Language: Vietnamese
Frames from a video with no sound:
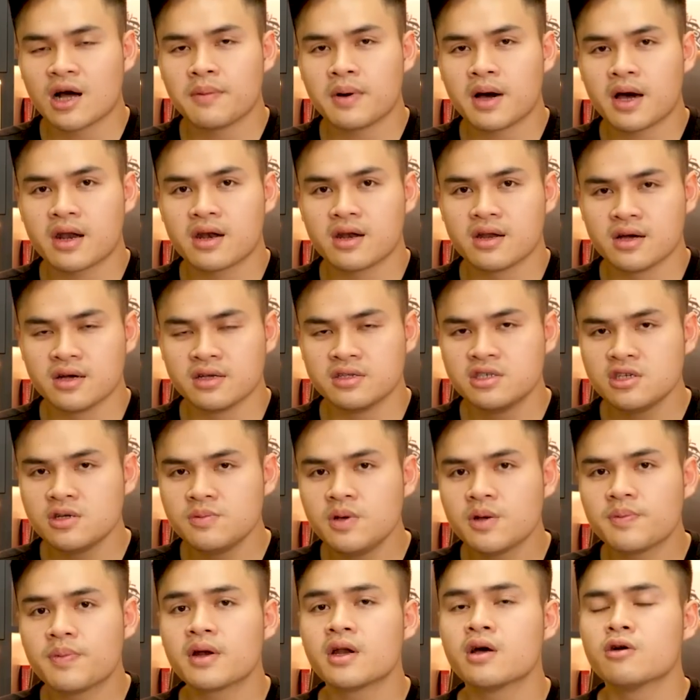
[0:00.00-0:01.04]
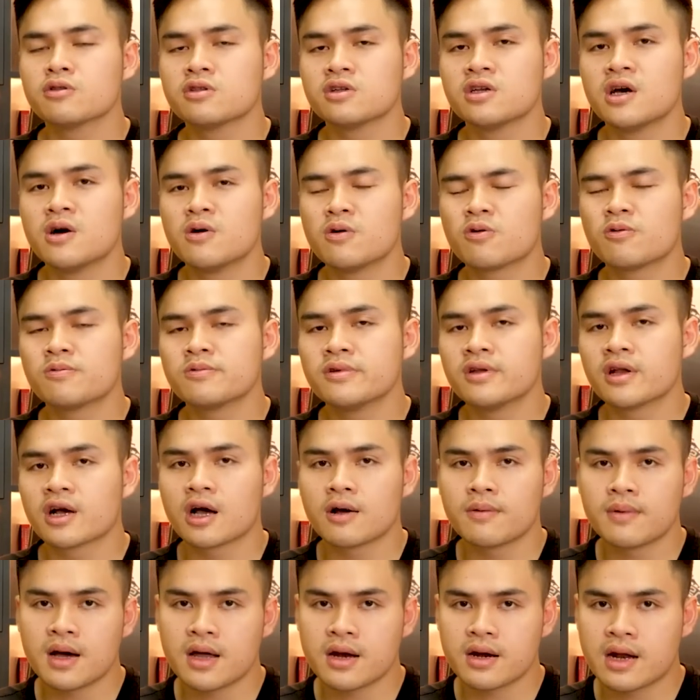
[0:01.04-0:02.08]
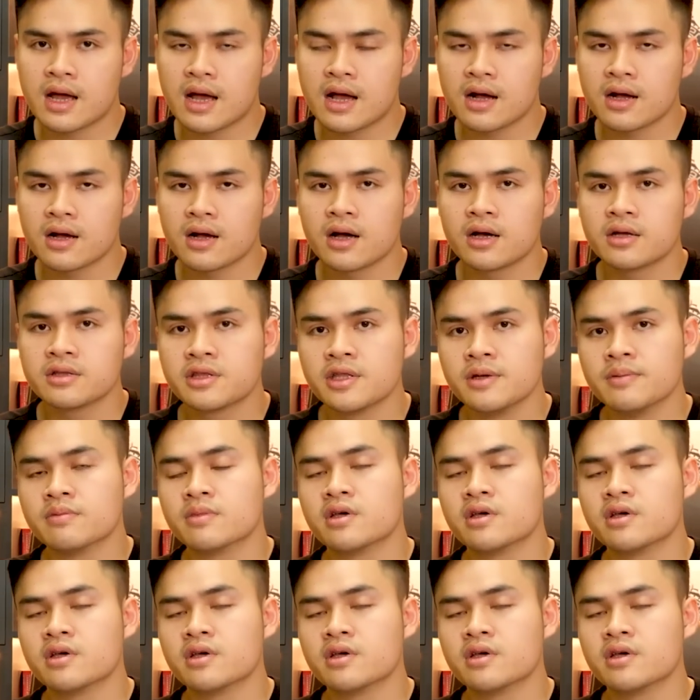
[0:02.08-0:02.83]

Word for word: các bạn chưa biết bắt đầu từ đâu, cũng như là các bạn đang